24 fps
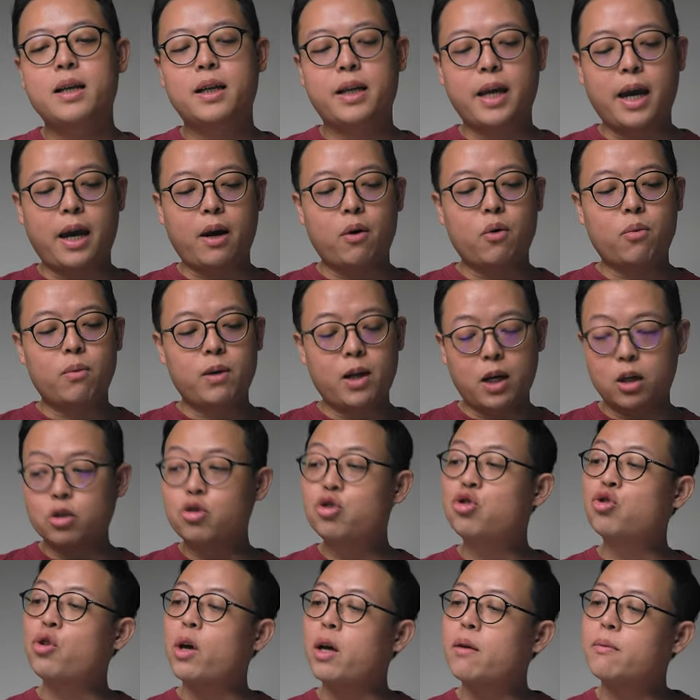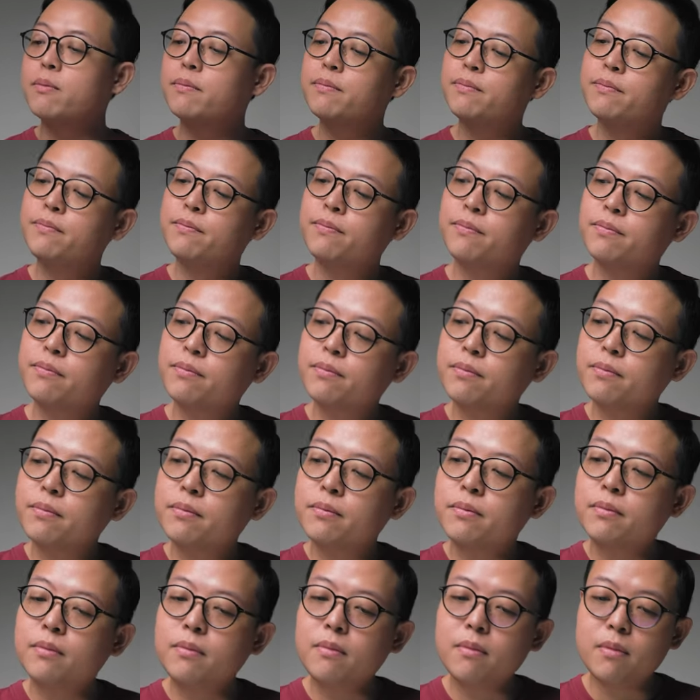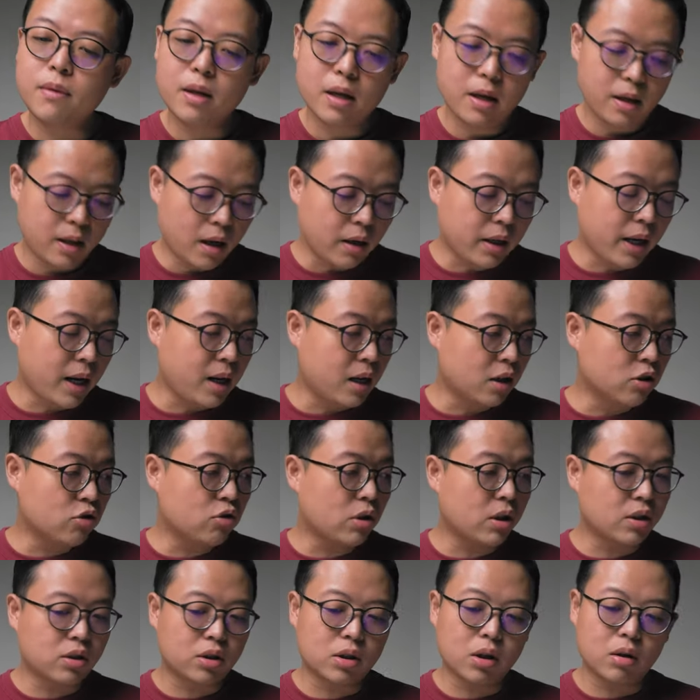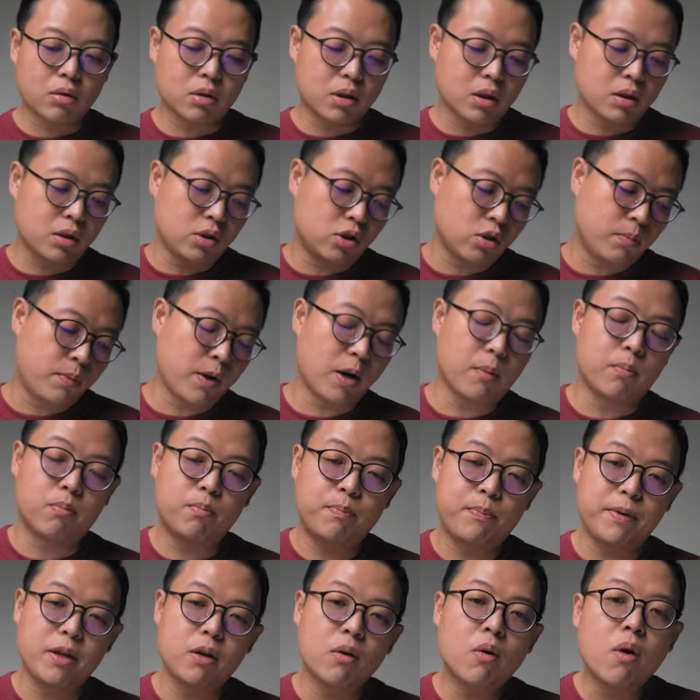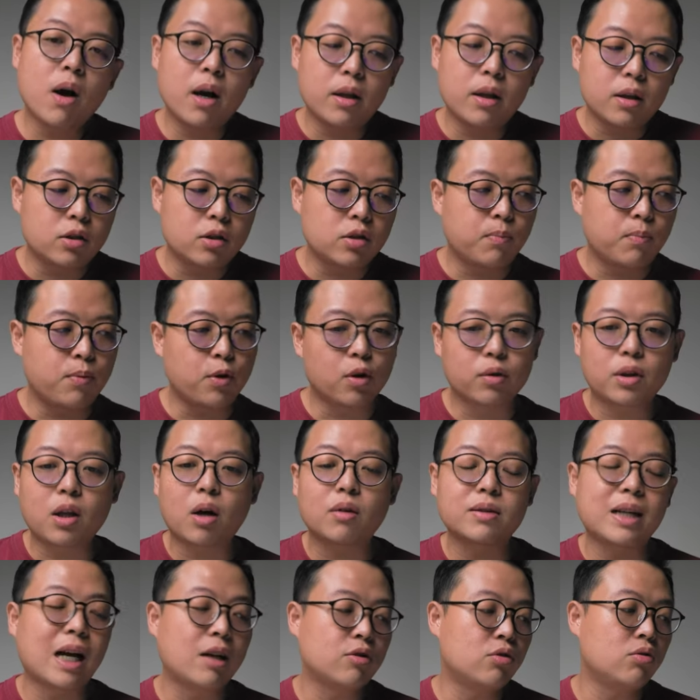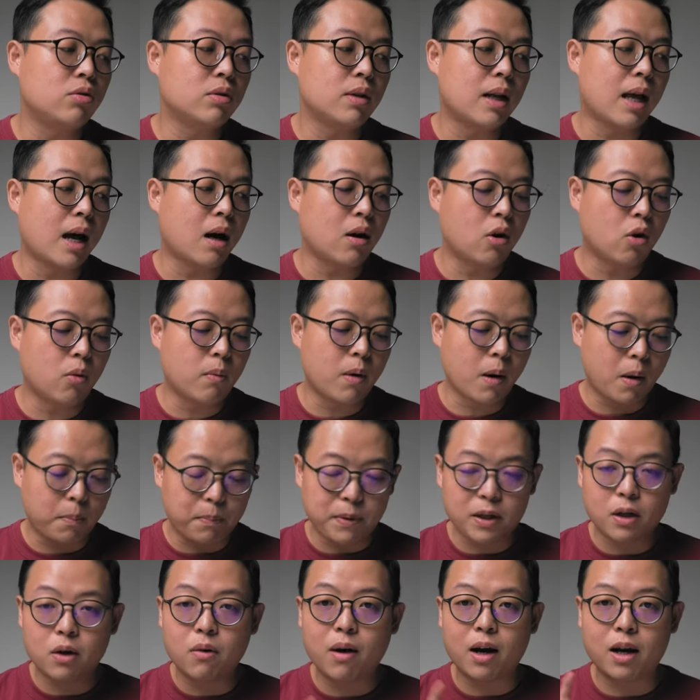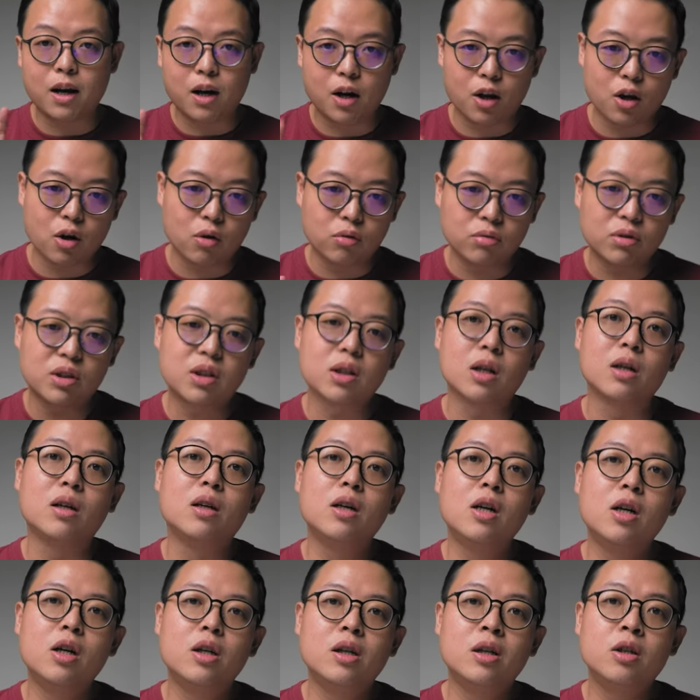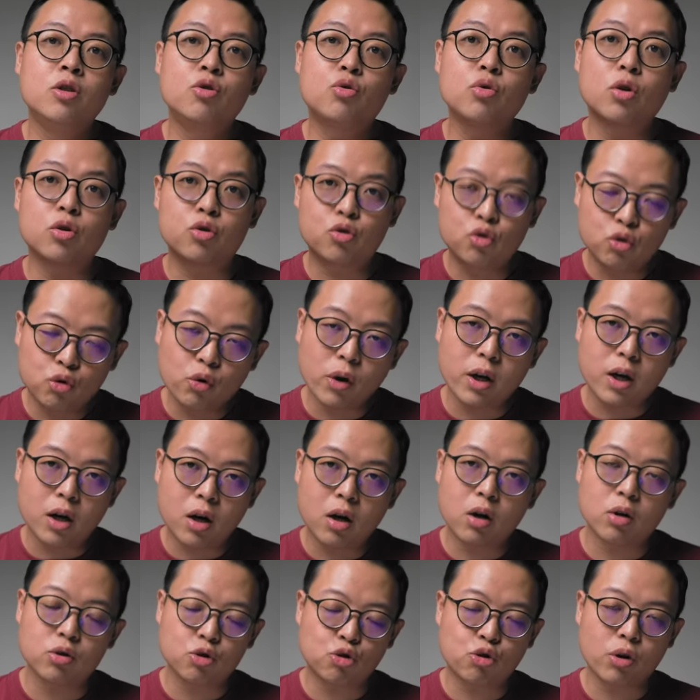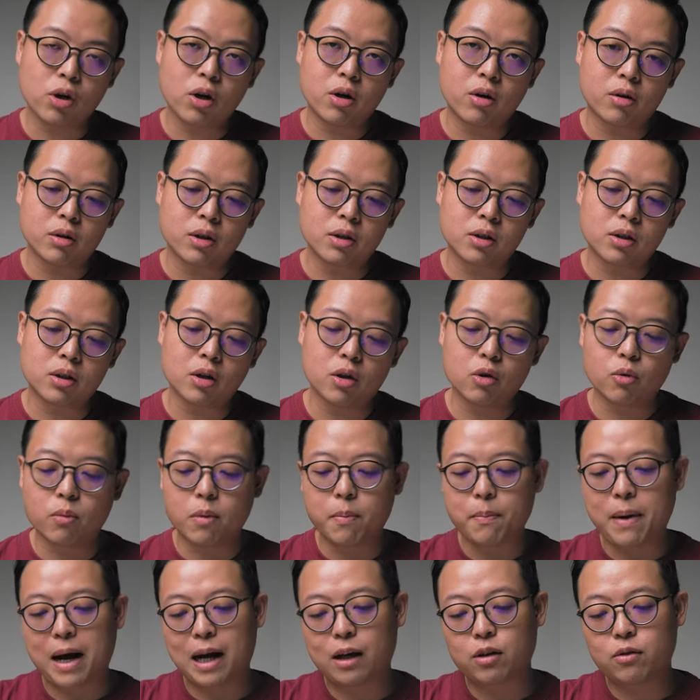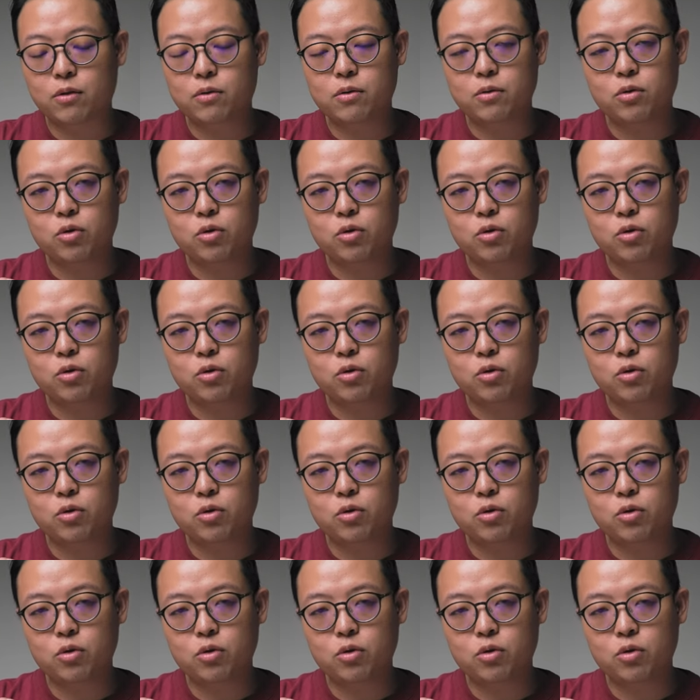给冷水。然后给冷水的时候呢，你就不要冰块呢就不用倒下去了啦，我们把冰块留着，做最后最后的时候，我们把